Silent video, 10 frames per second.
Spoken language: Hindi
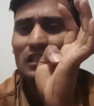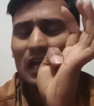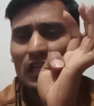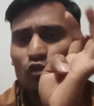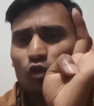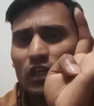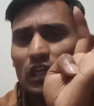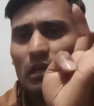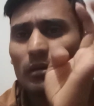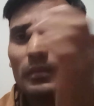सारा छोड़
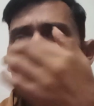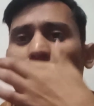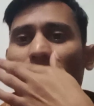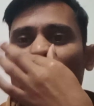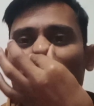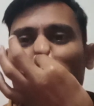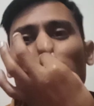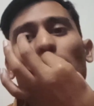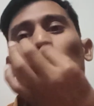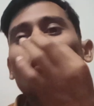के हम अपना
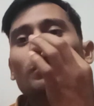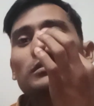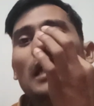यूट्यूब